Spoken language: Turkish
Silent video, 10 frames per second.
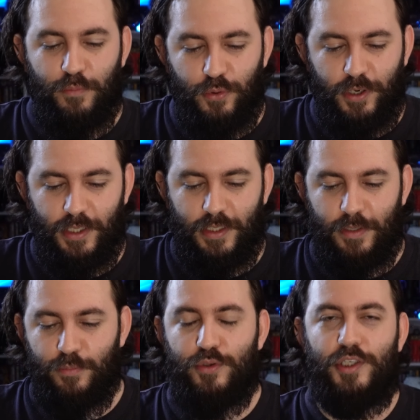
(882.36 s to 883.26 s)
Bu
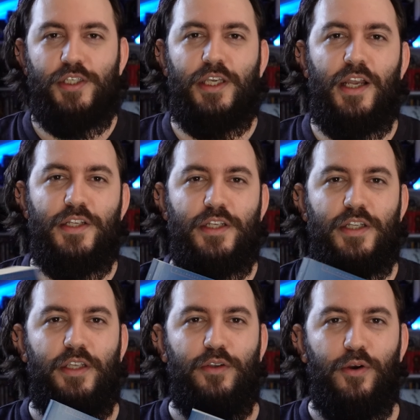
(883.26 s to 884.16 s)
arada bu
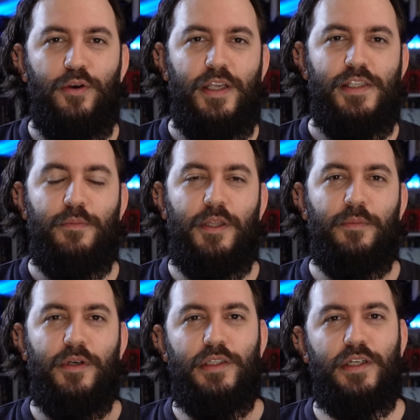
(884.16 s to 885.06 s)
işkencecinin gölgesi
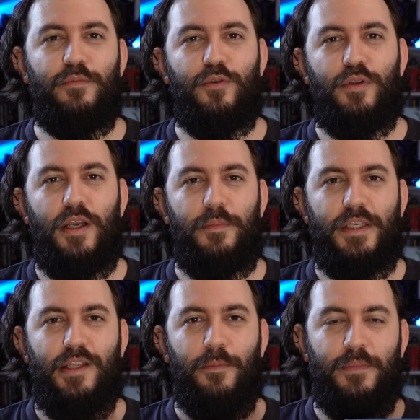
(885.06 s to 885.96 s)
benim radarımda olan bir
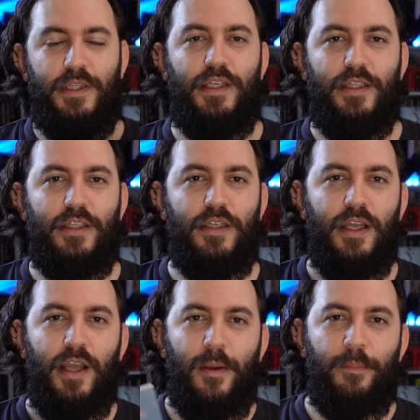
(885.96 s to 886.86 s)
kitap değildi.
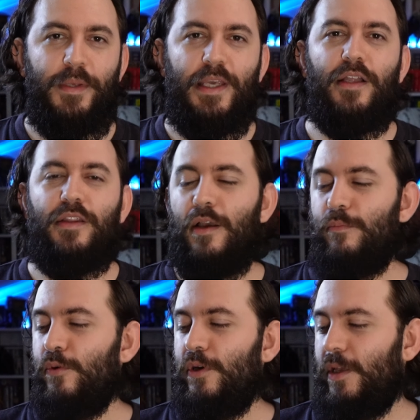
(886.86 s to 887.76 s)
Bir
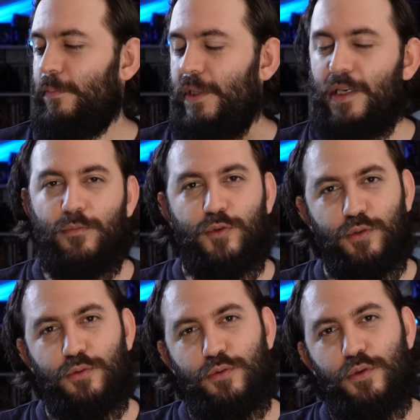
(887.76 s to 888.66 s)
yandan böyle bilim
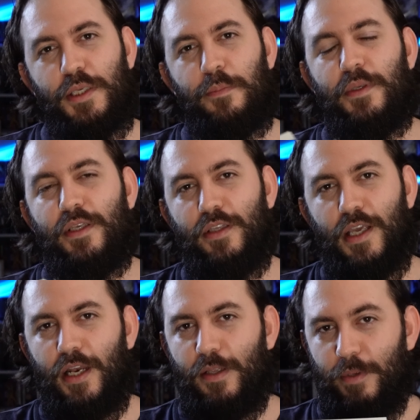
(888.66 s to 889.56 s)
kurgu gibi
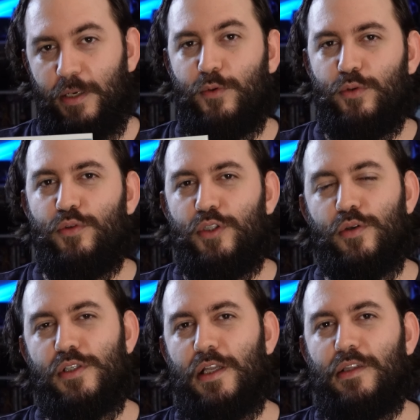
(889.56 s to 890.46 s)
yani bilim kurgu
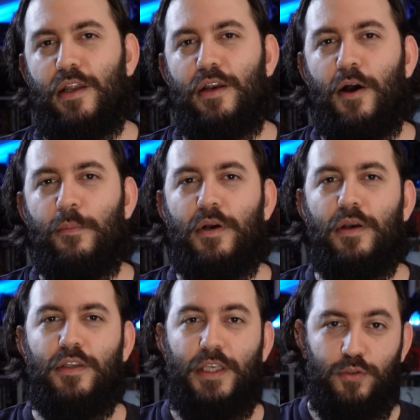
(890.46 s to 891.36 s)
diyor zaten
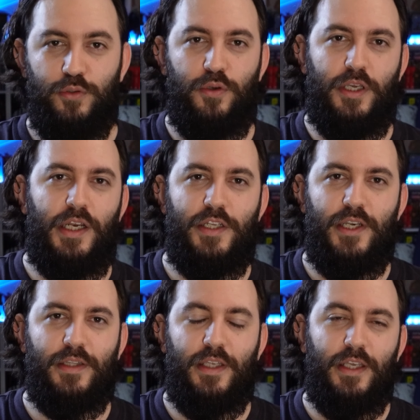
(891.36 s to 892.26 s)
ama yani çünkü
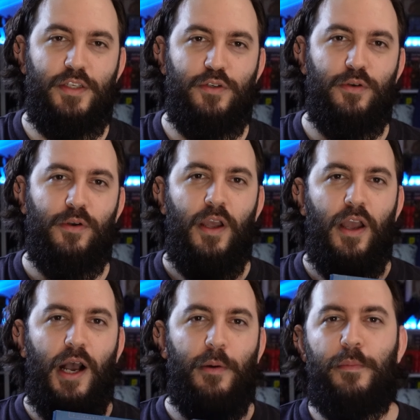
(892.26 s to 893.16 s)
gelecekte geçiyor
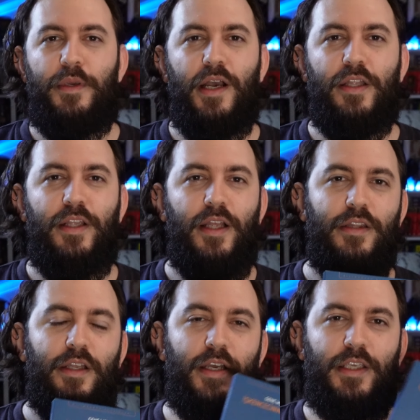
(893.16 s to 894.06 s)
ama bir
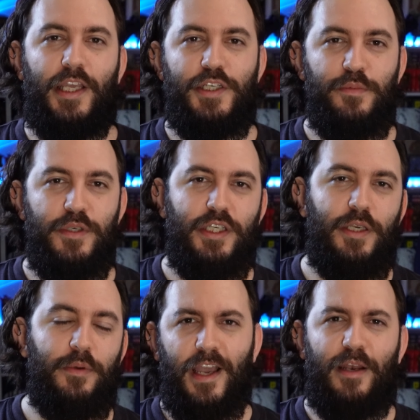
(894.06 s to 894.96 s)
yandan da geçmiş
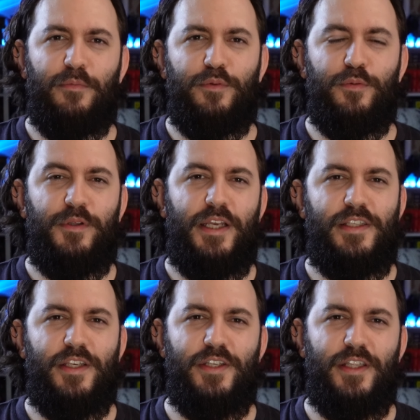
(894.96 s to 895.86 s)
gibi. Yani bu
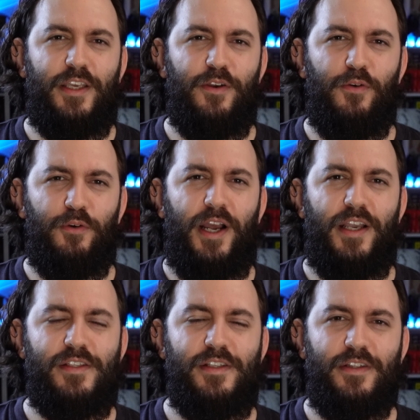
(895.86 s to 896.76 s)
PlayStation'daki
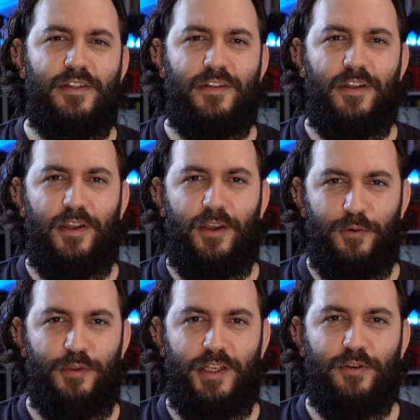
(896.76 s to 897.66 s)
Horizon e,
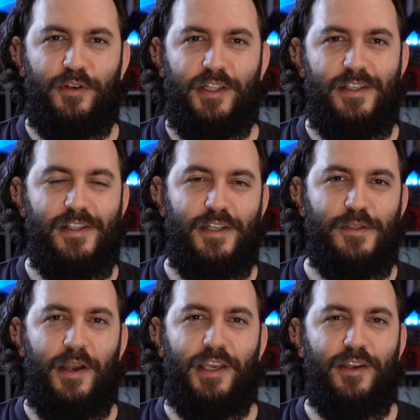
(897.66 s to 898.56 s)
oyunlarını
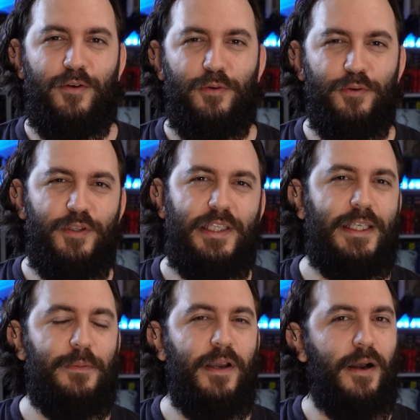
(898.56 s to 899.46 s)
oynadıysanız belki onun
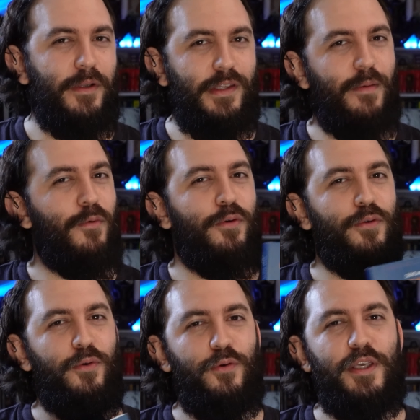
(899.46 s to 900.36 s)
gibi ama tam
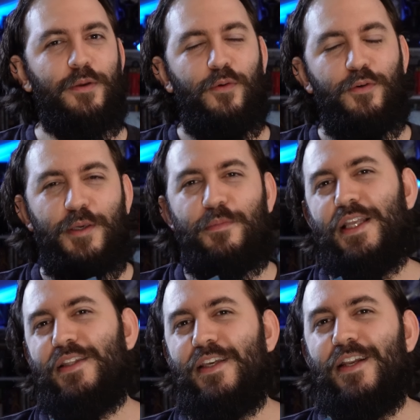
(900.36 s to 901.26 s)
o, o, o gibi
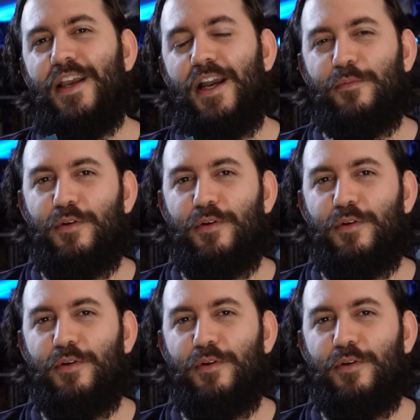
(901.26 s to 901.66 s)
de değil yani.